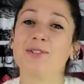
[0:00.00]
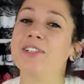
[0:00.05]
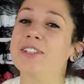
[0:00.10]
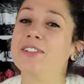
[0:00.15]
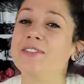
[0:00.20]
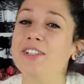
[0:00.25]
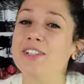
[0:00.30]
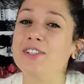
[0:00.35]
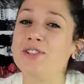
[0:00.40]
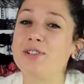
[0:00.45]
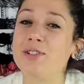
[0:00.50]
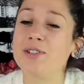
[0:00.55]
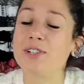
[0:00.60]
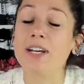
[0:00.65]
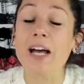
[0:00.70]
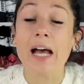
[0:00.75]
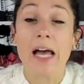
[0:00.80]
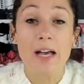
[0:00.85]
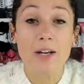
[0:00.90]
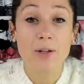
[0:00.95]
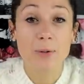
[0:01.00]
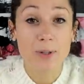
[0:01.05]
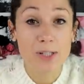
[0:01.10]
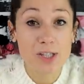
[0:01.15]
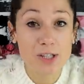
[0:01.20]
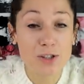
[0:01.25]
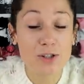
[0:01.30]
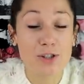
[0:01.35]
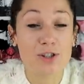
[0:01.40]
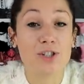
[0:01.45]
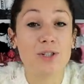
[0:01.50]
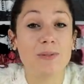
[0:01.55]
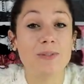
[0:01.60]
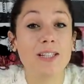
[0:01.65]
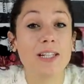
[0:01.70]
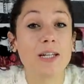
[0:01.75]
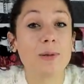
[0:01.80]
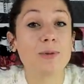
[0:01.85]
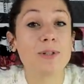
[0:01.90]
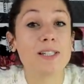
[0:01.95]
Condivision. Quest'oggi
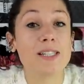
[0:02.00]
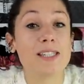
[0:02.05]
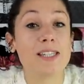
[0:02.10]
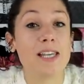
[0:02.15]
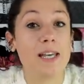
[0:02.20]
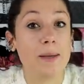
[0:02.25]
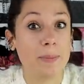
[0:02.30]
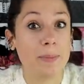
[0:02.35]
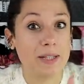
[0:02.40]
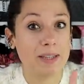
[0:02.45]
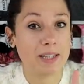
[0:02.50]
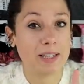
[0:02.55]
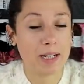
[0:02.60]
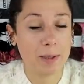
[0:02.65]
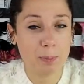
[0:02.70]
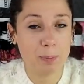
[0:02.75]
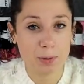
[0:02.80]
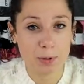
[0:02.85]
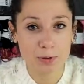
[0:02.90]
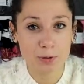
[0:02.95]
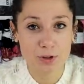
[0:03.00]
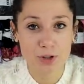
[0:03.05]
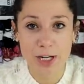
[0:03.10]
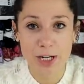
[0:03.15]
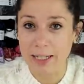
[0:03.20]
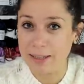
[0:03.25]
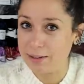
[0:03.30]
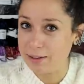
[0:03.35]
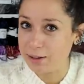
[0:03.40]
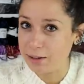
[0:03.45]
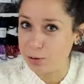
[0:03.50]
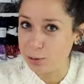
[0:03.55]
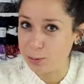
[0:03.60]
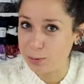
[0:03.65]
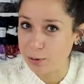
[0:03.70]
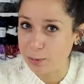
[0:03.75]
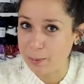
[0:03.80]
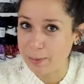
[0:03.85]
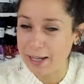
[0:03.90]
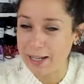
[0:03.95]
vedremo insieme tre progetti,
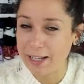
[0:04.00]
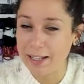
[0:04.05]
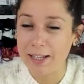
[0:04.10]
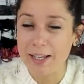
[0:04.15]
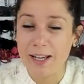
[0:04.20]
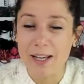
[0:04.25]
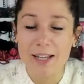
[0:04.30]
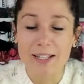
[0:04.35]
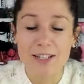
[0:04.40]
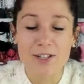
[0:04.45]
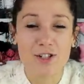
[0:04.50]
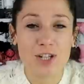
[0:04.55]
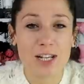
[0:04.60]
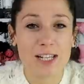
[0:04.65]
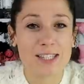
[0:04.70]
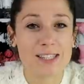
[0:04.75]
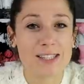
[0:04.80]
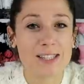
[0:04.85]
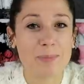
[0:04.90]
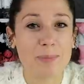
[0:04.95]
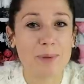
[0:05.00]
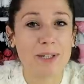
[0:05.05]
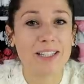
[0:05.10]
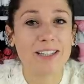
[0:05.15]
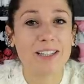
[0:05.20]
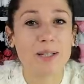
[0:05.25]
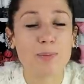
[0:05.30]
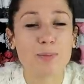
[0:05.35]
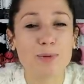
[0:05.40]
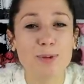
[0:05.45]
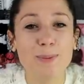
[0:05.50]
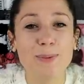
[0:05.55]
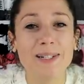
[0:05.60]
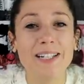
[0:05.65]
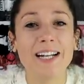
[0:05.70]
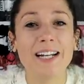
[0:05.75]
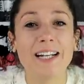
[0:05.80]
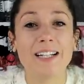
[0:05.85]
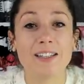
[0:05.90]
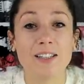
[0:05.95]
come ormai già sapete,
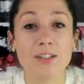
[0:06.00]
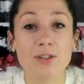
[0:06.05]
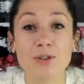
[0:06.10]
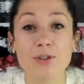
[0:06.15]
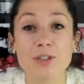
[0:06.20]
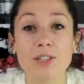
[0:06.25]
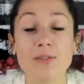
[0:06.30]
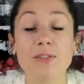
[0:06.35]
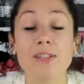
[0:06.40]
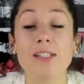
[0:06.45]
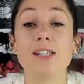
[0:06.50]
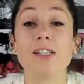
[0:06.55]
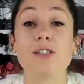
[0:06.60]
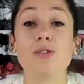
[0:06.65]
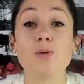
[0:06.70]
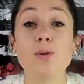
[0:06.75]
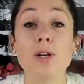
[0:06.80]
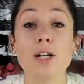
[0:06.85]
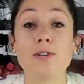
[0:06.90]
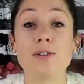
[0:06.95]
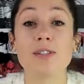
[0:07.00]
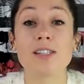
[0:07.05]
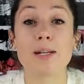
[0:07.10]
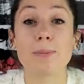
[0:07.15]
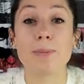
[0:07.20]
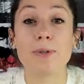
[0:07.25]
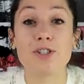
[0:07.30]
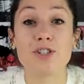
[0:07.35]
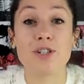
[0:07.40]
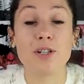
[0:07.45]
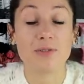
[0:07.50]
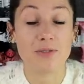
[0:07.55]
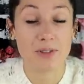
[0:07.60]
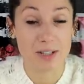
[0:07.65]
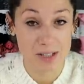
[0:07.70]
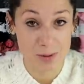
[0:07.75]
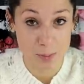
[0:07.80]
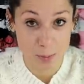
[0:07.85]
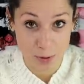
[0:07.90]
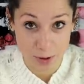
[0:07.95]
pubblicati e condivisi sulla nostra pagina
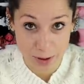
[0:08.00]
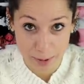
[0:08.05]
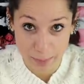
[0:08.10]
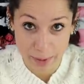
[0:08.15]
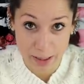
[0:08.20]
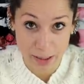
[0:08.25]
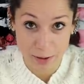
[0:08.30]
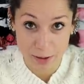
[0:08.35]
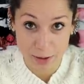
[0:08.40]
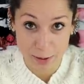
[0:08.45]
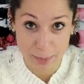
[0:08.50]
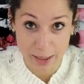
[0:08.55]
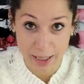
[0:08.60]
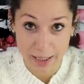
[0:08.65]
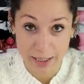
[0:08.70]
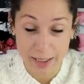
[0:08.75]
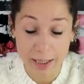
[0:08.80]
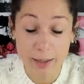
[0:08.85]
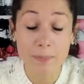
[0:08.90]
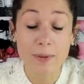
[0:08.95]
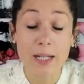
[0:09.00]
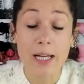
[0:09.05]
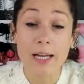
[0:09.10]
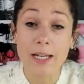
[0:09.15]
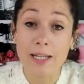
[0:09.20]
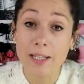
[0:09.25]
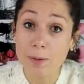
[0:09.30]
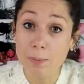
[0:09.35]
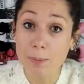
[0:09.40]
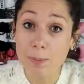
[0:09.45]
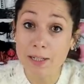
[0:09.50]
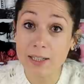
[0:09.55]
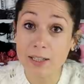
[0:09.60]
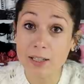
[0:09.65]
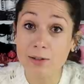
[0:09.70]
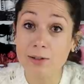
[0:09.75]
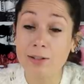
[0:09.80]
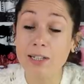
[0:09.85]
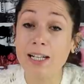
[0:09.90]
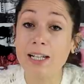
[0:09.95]
Facebook Meglio di Maglia, in
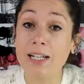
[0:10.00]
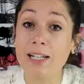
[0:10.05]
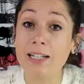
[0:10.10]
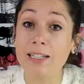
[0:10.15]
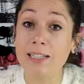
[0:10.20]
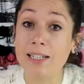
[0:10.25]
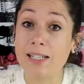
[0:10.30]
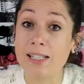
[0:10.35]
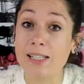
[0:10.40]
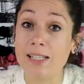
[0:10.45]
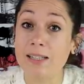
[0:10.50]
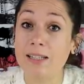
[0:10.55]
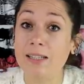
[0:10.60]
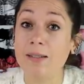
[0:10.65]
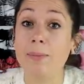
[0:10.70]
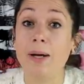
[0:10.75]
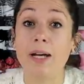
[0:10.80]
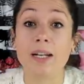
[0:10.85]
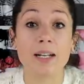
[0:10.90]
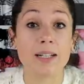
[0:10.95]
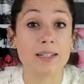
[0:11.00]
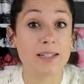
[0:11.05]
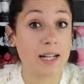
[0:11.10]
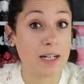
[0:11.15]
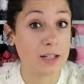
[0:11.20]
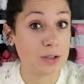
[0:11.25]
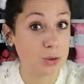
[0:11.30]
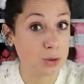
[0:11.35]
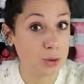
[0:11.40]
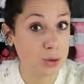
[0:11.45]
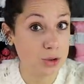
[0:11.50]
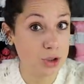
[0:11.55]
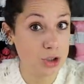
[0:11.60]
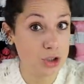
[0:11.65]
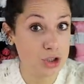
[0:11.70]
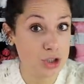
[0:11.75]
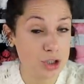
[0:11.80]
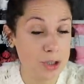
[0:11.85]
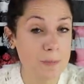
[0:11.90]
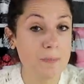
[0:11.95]
particolare nella settimana dal
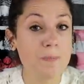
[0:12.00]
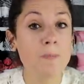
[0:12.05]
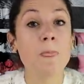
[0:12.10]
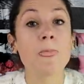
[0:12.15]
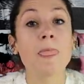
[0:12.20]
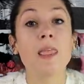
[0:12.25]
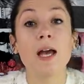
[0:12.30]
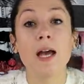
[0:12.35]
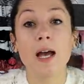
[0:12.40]
12